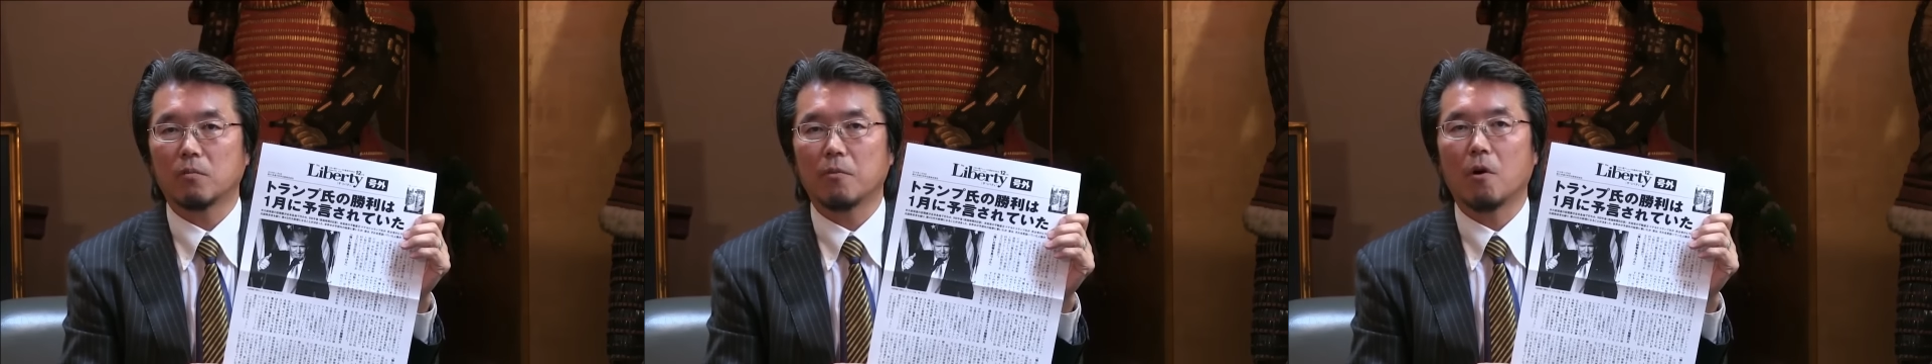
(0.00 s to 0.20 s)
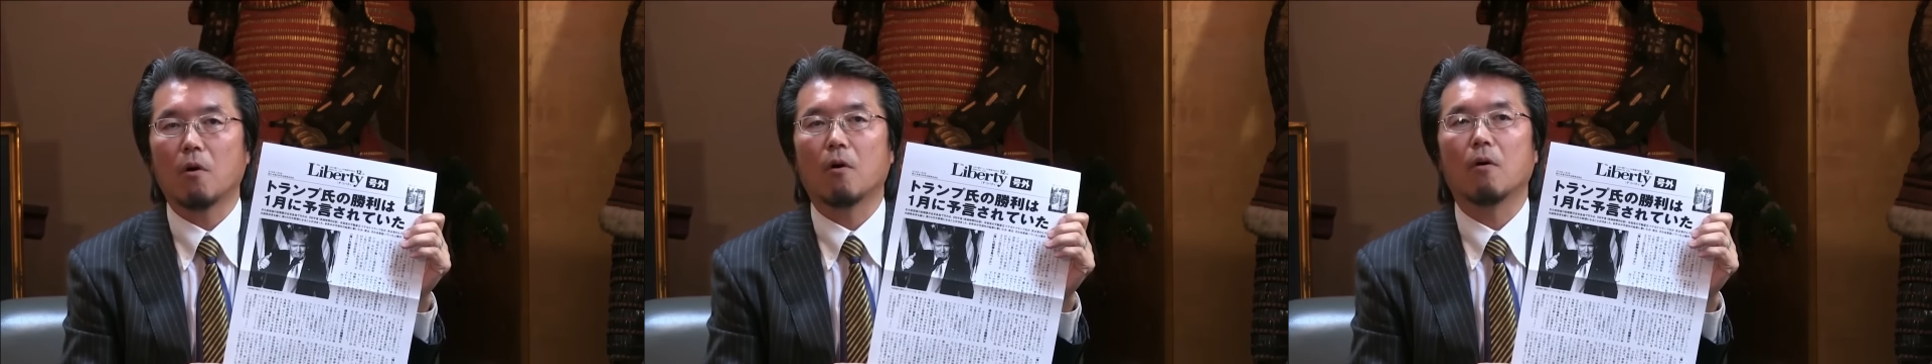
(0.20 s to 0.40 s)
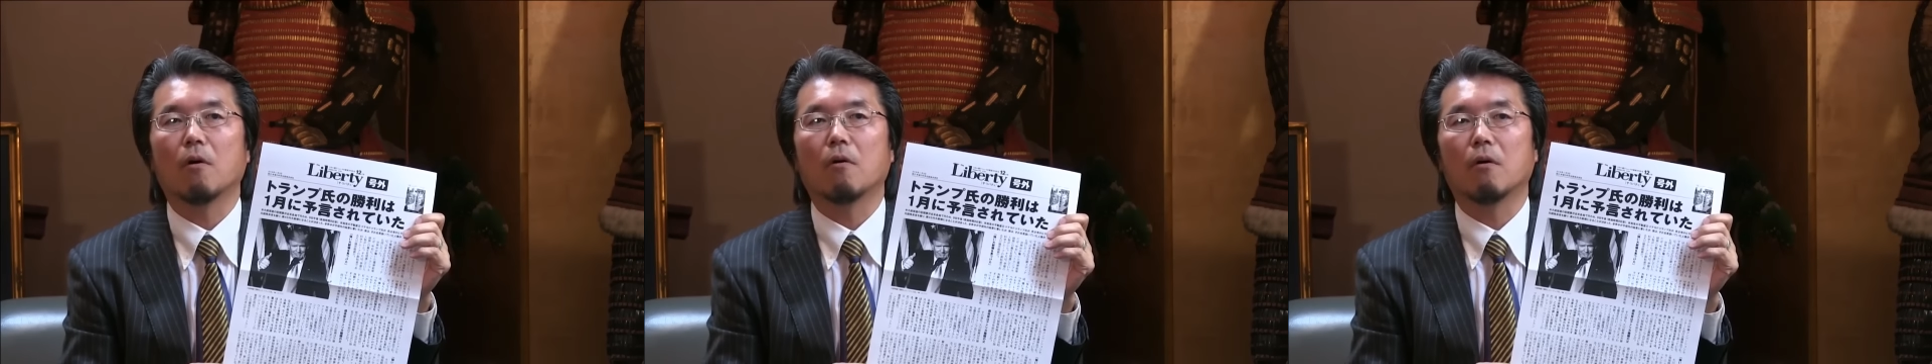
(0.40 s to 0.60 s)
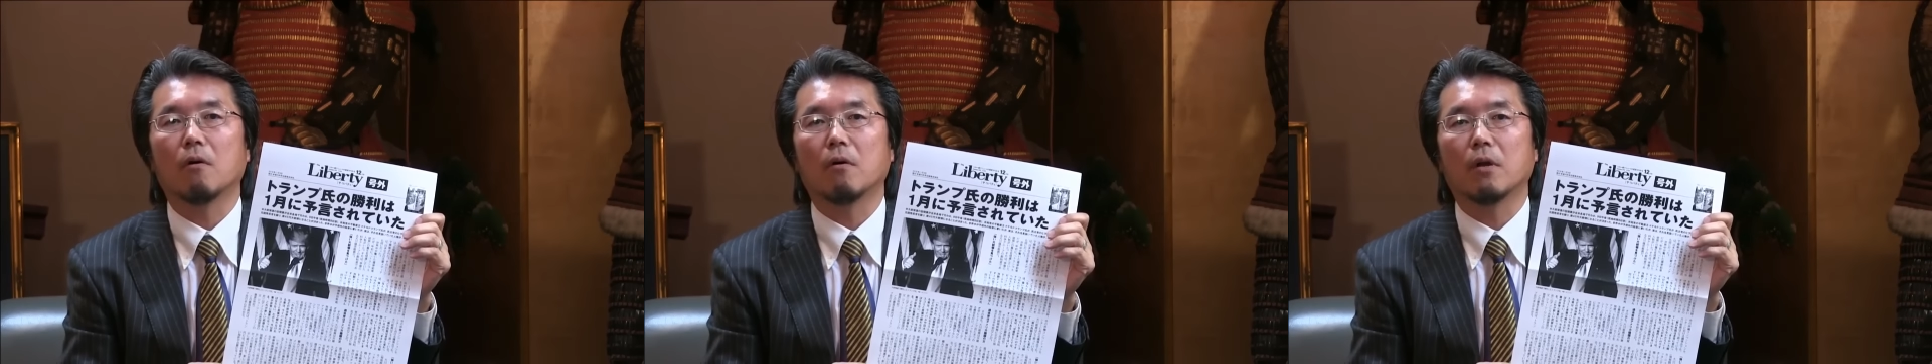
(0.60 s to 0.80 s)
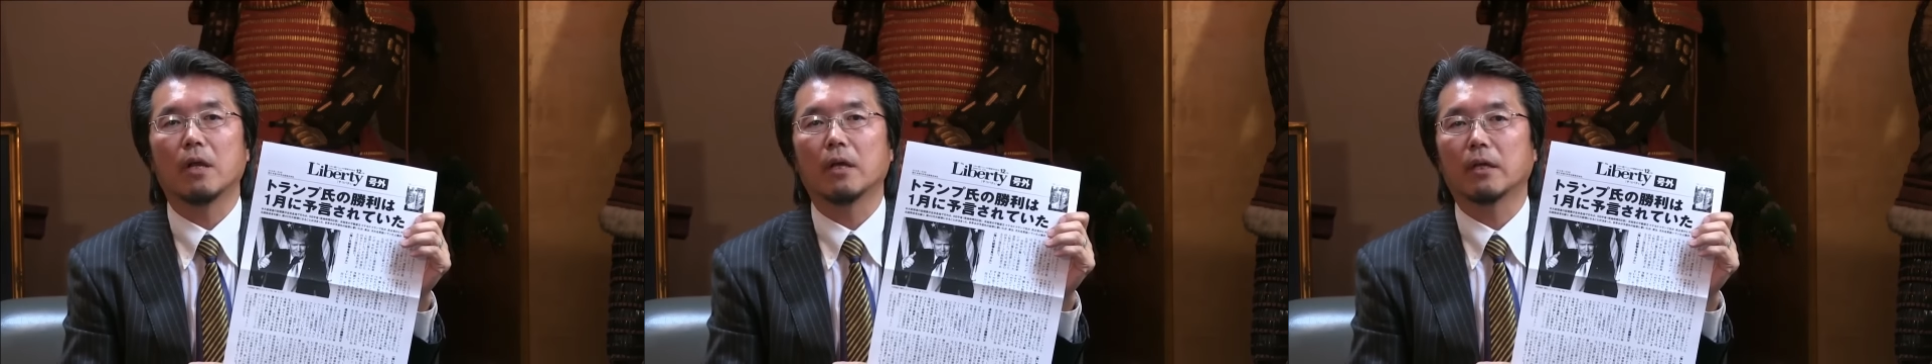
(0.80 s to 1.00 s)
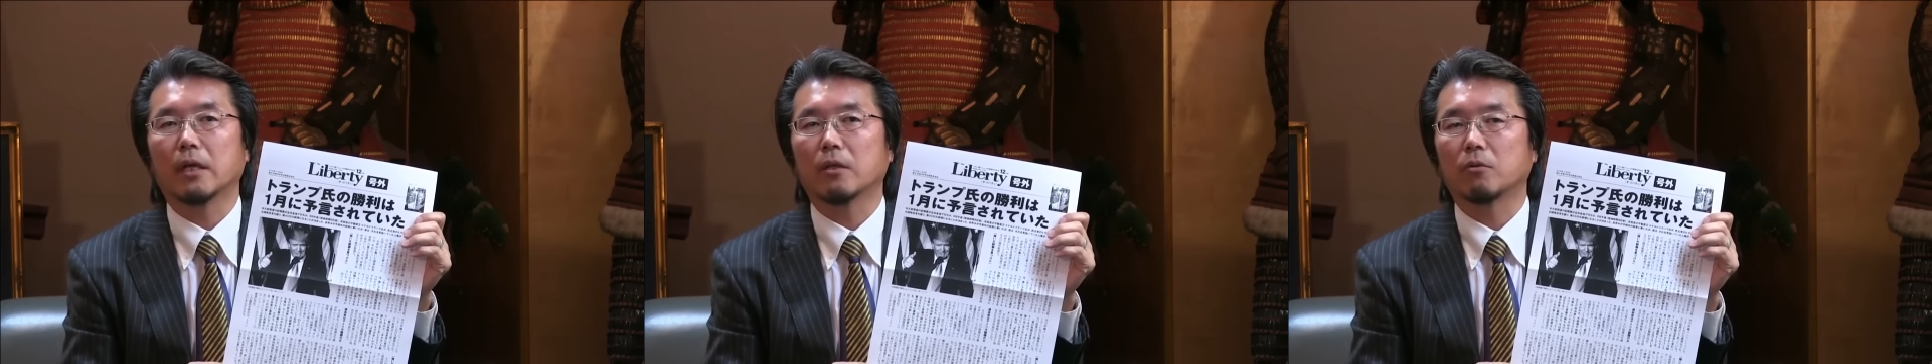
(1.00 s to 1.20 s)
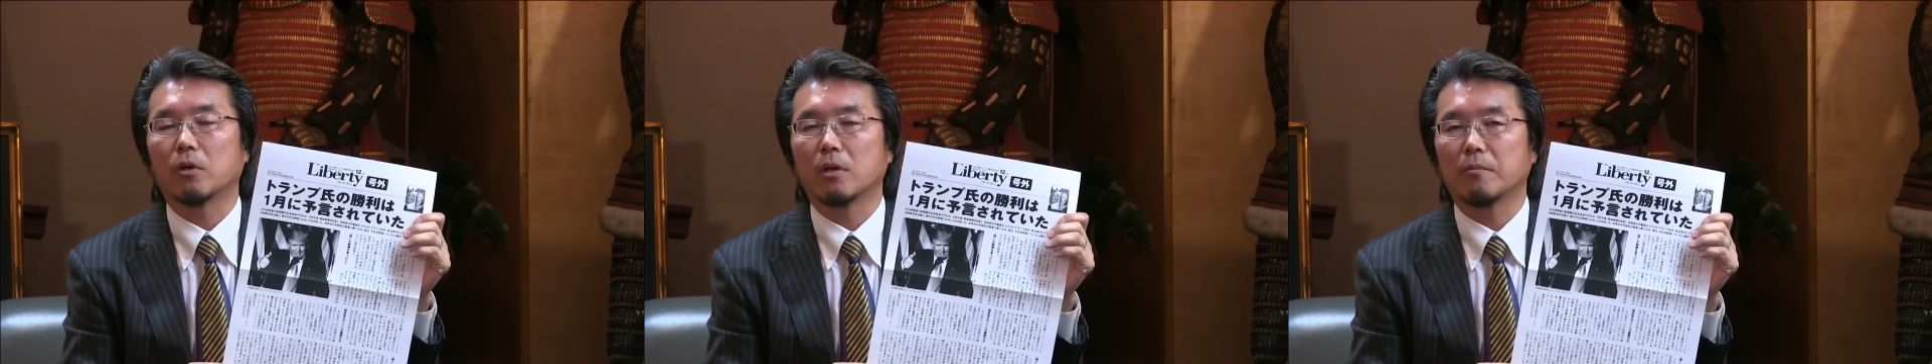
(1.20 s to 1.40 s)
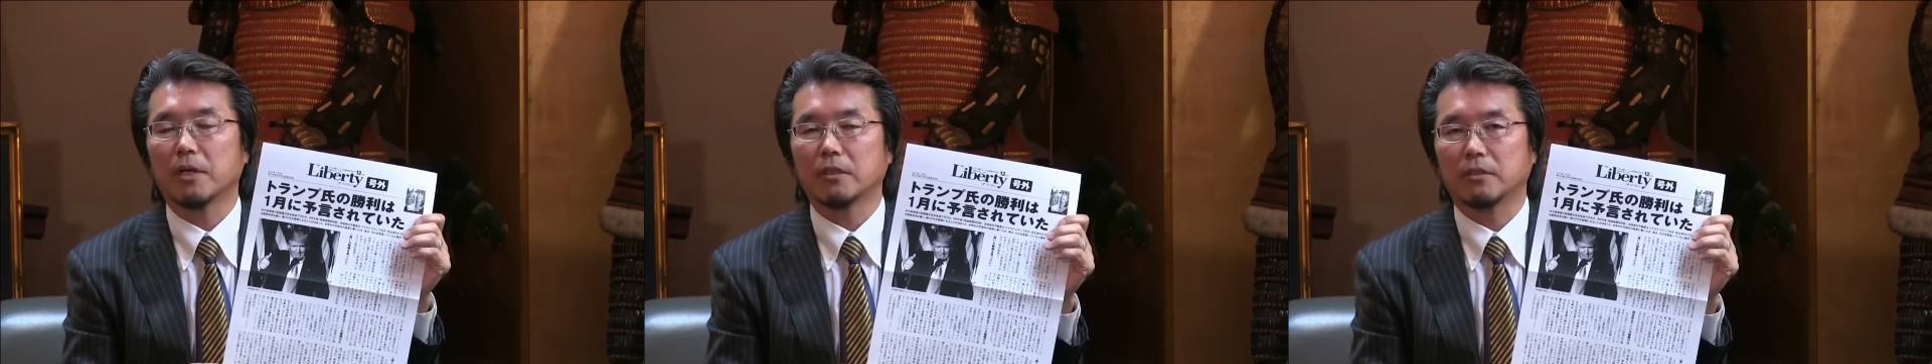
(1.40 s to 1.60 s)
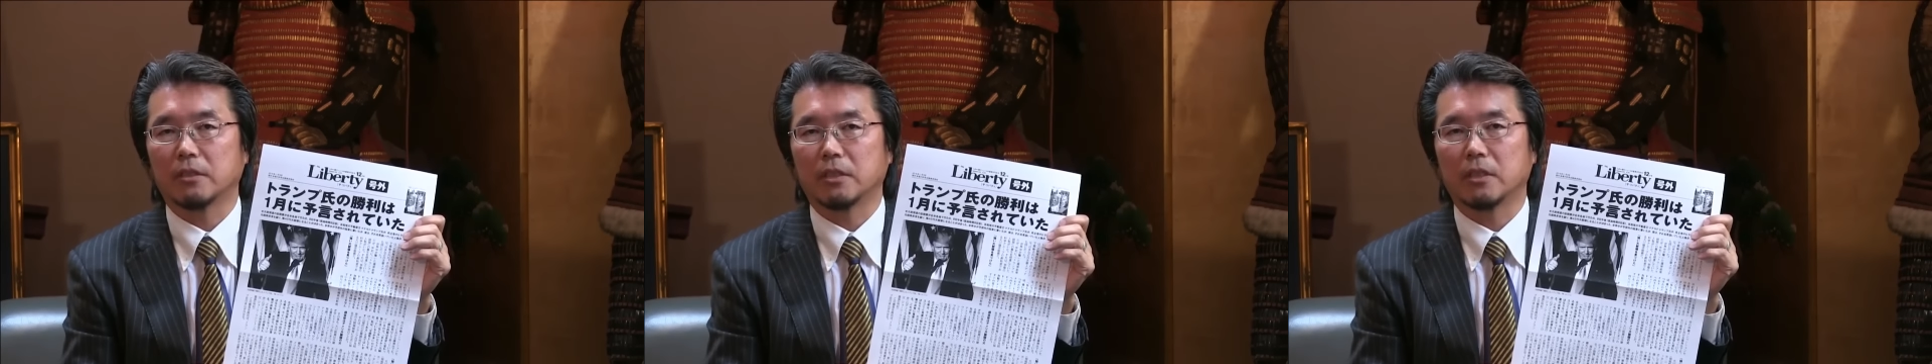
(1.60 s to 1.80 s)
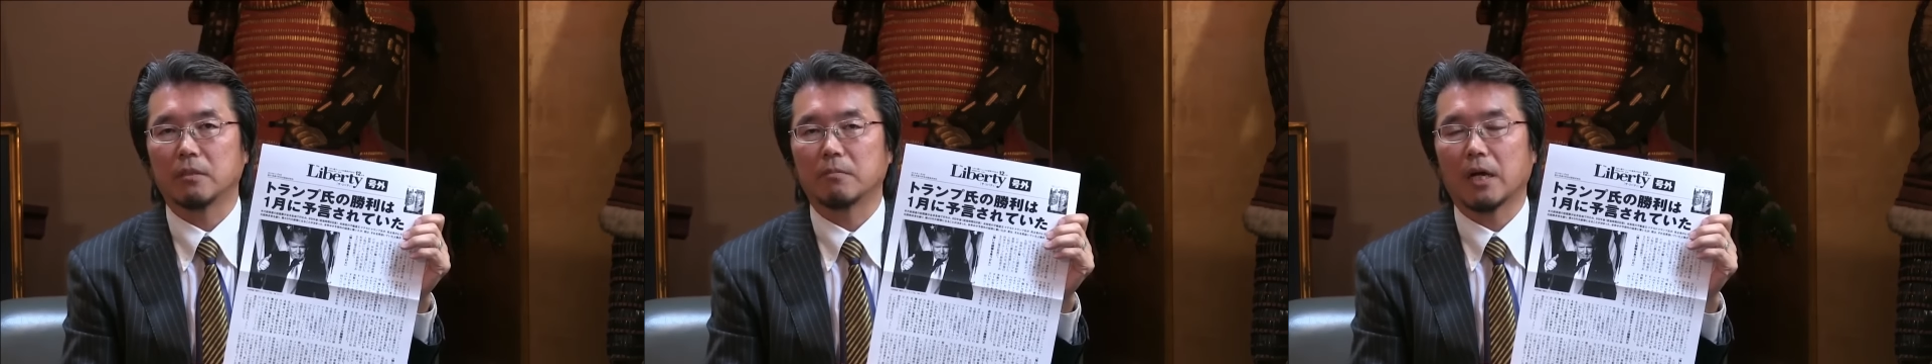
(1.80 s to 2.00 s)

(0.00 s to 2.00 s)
も連携取れますし、